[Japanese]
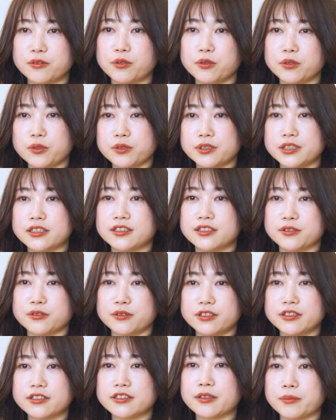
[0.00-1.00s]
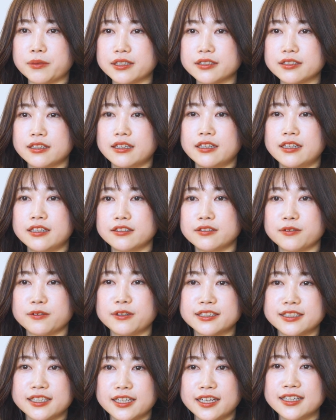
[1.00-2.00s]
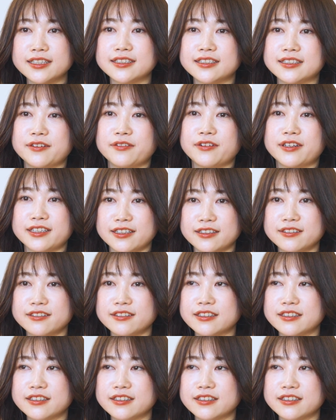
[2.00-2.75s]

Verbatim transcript: 行動指針を言ってますそこはチャレンジではな